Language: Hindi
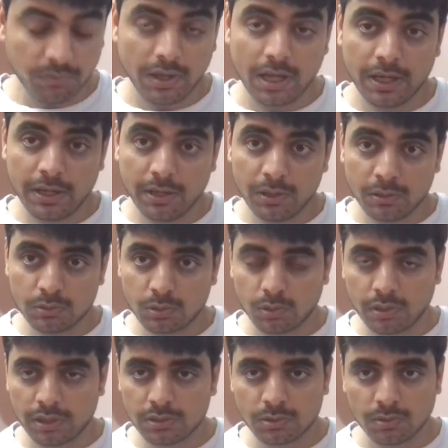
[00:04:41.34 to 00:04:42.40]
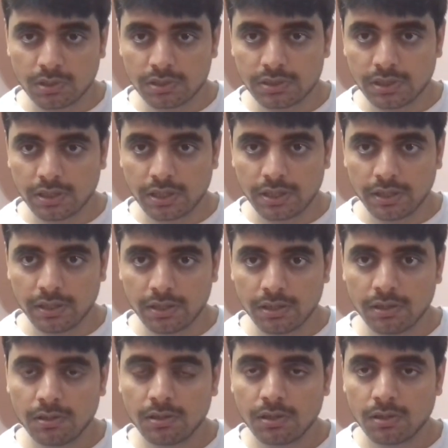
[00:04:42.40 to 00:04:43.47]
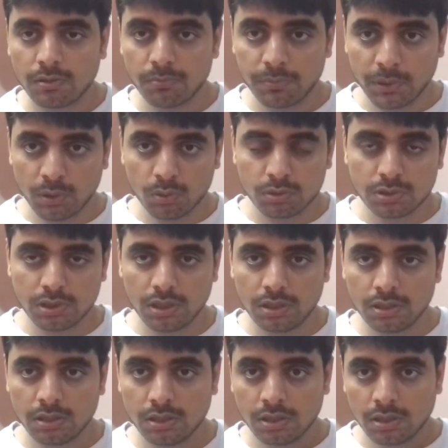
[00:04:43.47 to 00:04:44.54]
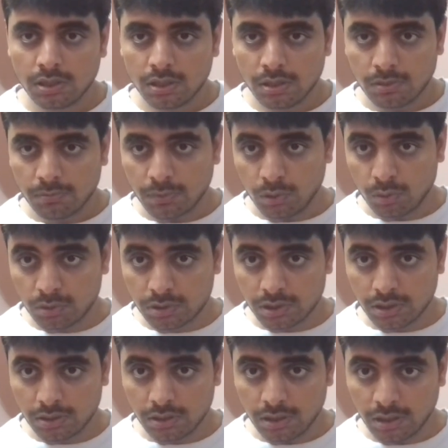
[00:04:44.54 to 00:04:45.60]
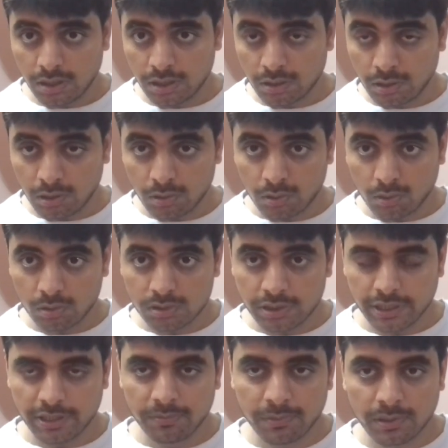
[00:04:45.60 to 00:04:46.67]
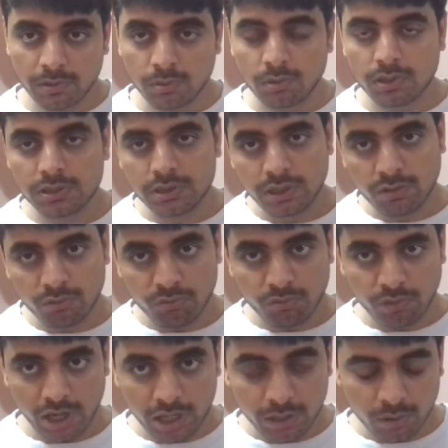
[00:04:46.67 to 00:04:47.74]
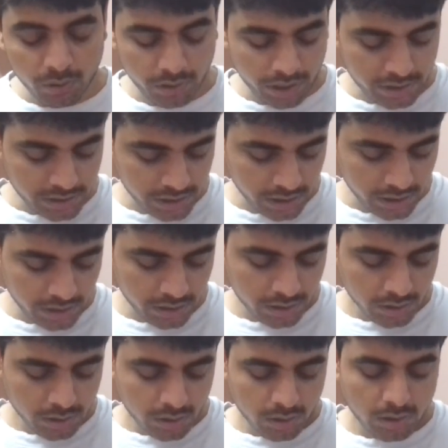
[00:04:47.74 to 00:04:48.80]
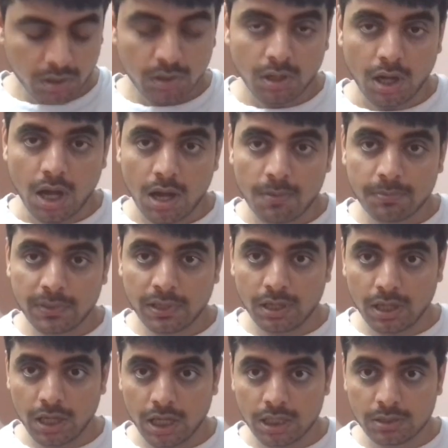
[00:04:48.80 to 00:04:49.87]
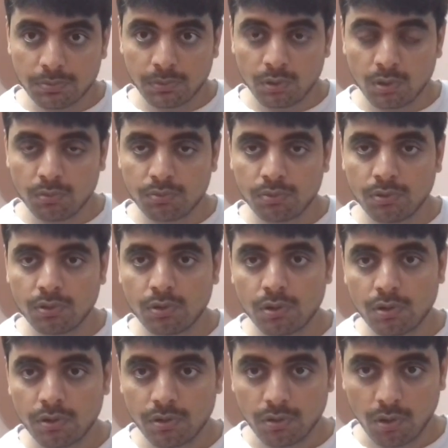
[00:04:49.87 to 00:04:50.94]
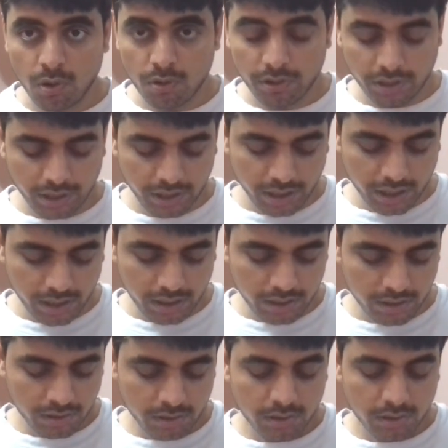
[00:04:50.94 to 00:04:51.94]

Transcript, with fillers: वैलिड इंश्योरेंस होना चाहिए गाड़ी का पीयूसी पोल्यूशन अंडर कंट्रोल सर्टिफिकेट होना चाहिए वैलिड होना चाहिए आपकी एज प्रूफ और डीएल